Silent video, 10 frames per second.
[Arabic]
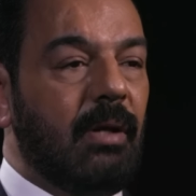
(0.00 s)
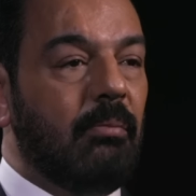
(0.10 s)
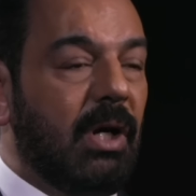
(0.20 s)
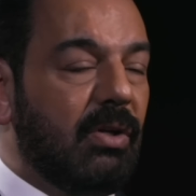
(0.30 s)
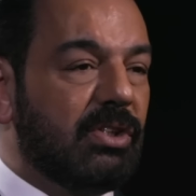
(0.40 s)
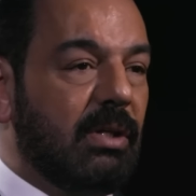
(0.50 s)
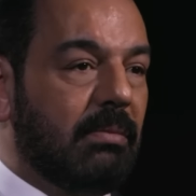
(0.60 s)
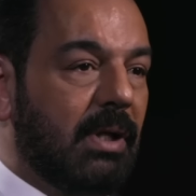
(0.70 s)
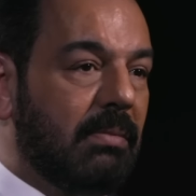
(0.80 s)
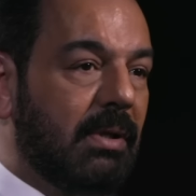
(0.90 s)
ما
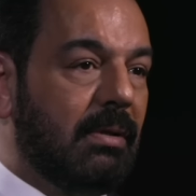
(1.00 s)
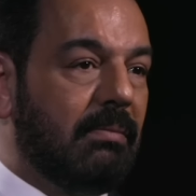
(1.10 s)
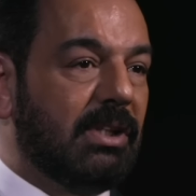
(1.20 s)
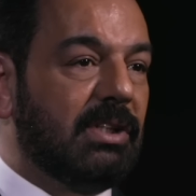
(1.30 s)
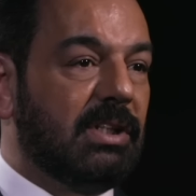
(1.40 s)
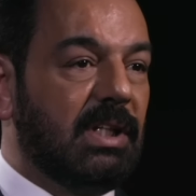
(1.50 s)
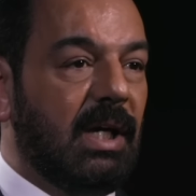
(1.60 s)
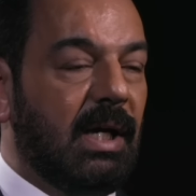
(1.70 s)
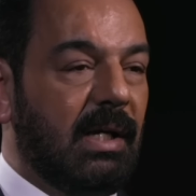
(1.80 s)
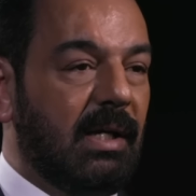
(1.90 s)
يسمى بالمجلس الأعلى